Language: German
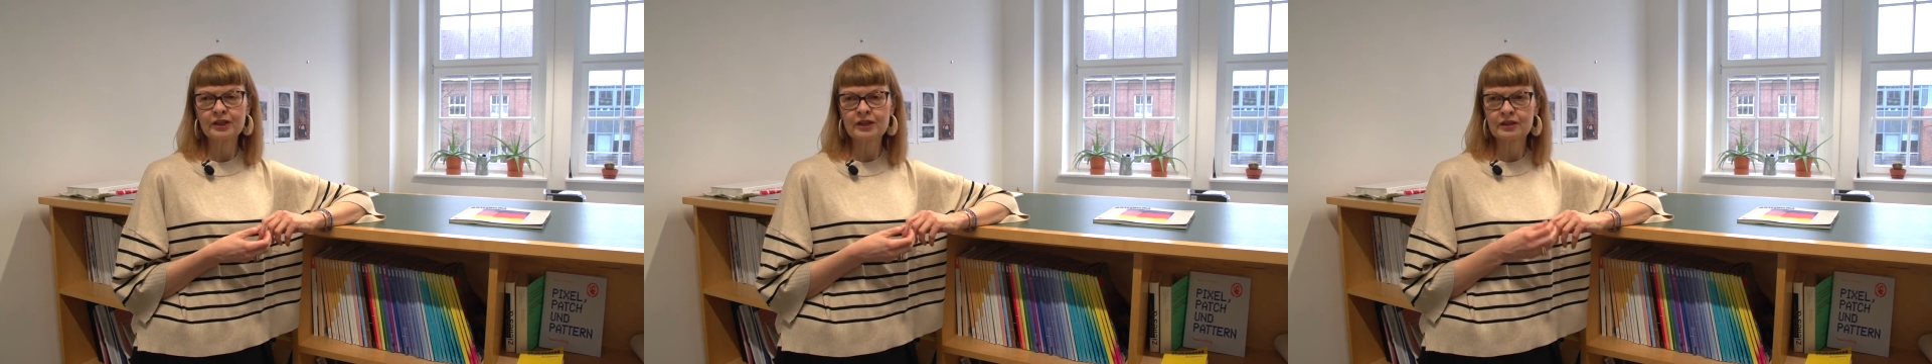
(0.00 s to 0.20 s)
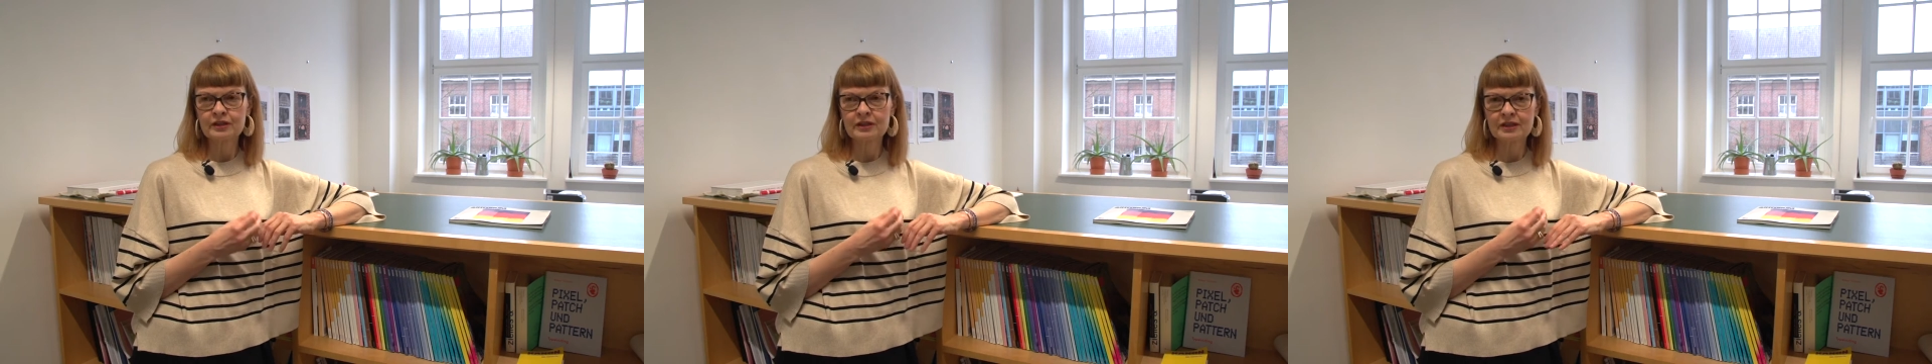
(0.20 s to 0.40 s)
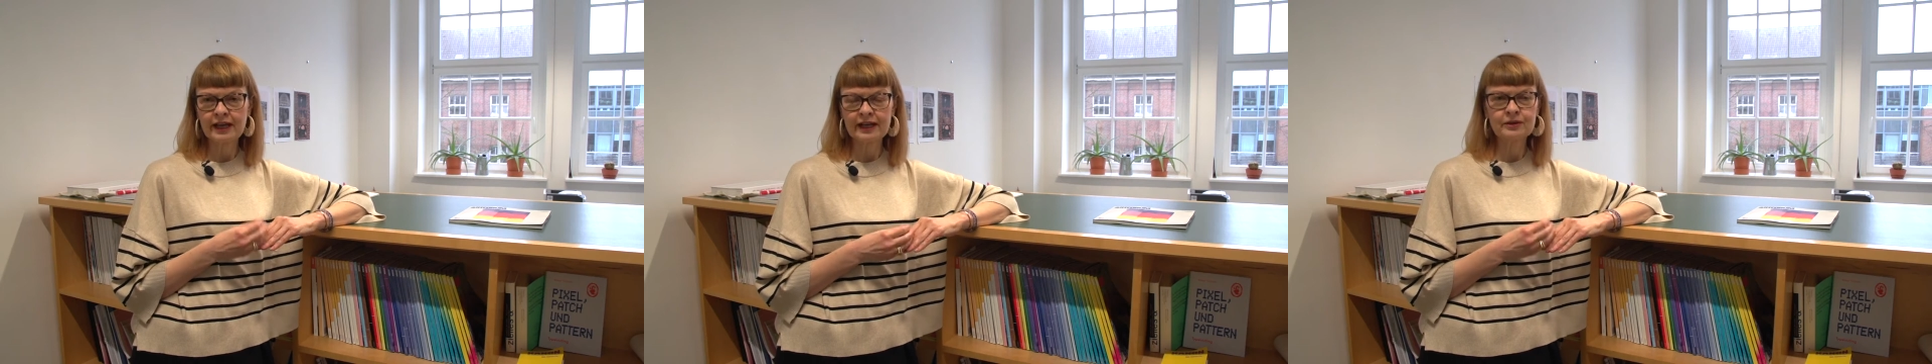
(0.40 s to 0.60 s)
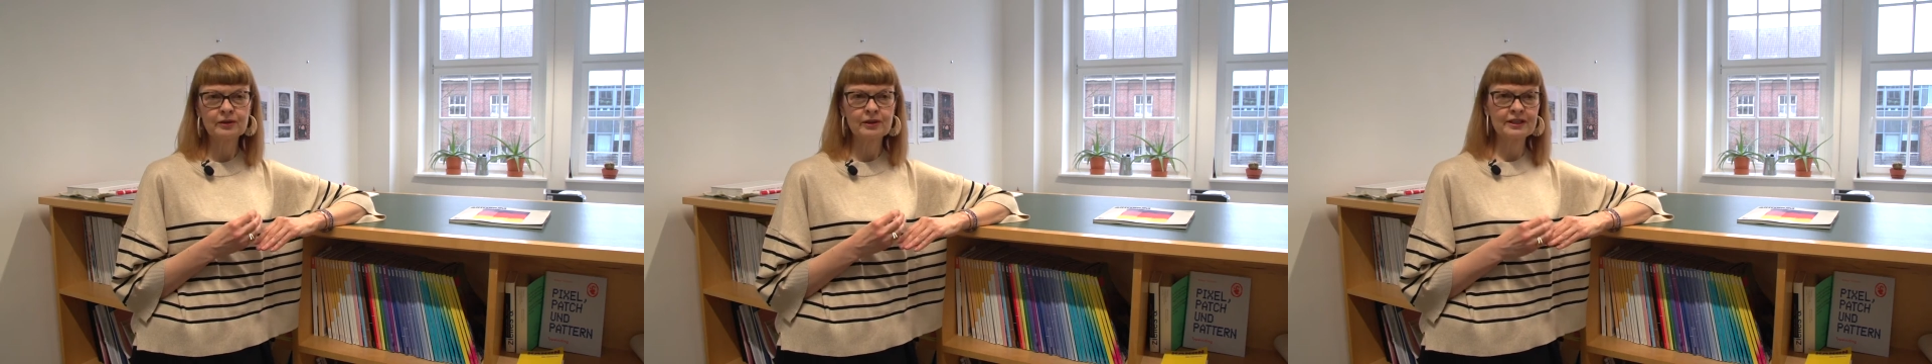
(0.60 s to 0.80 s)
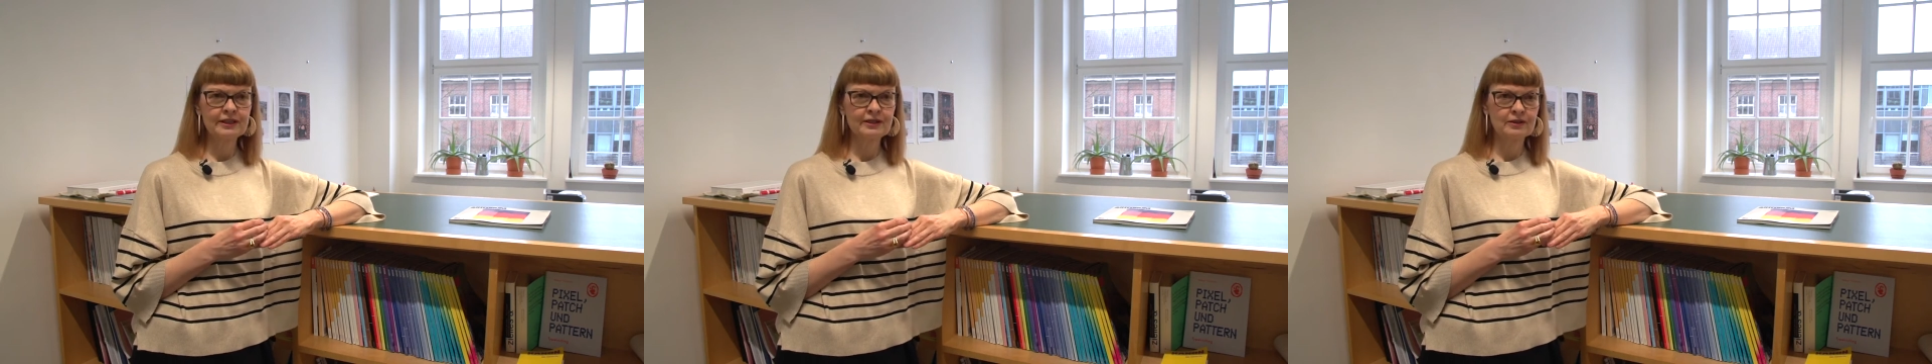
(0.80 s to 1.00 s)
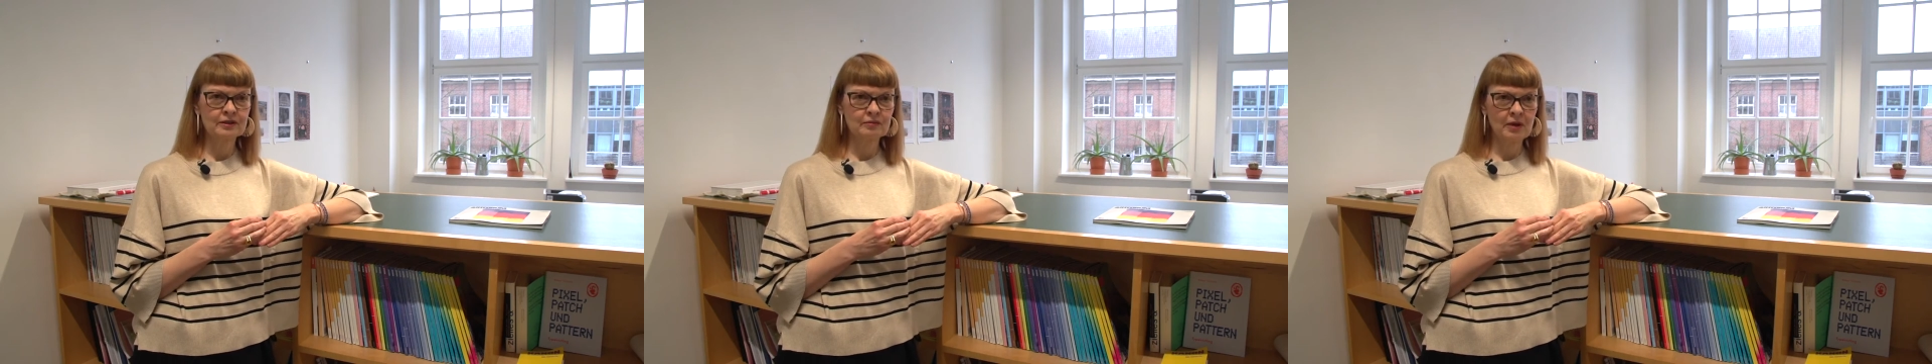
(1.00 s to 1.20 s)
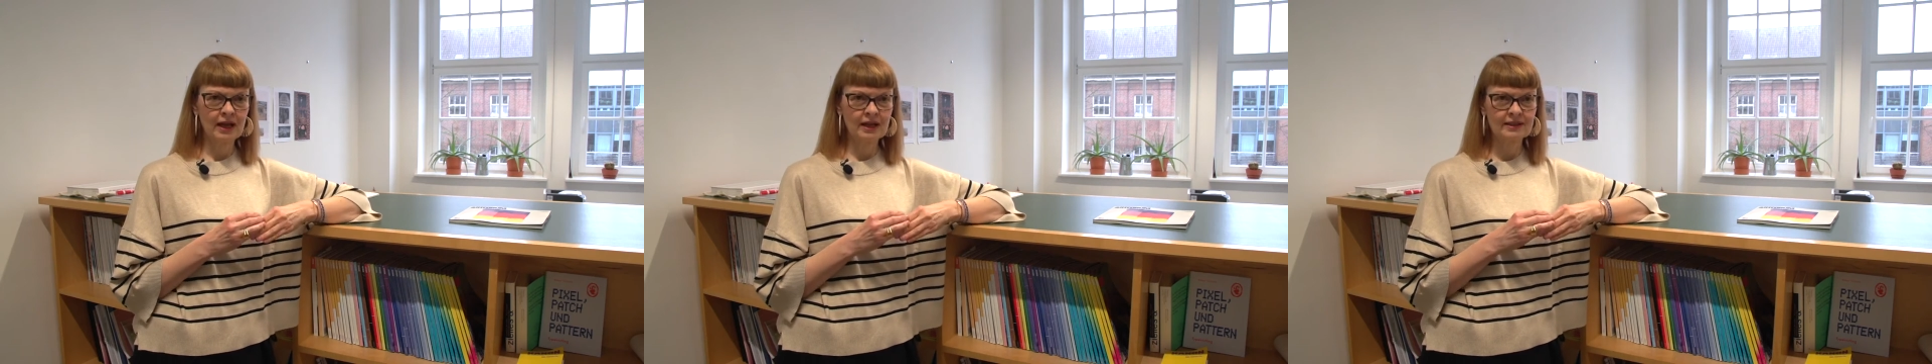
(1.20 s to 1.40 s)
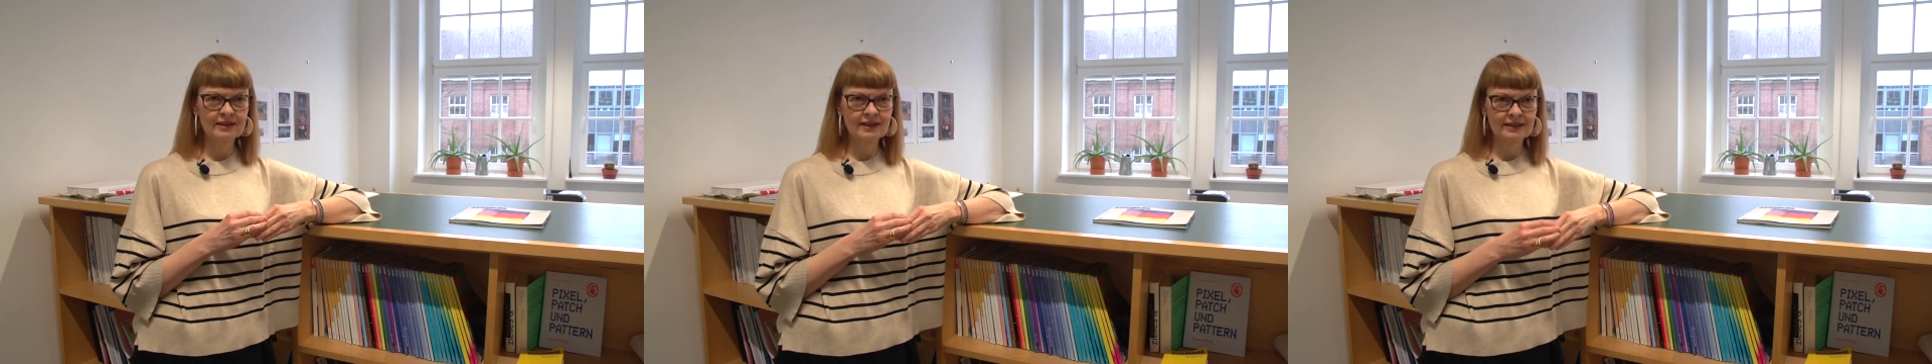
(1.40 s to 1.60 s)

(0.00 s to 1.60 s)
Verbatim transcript: ich sehr deutlich zu machen,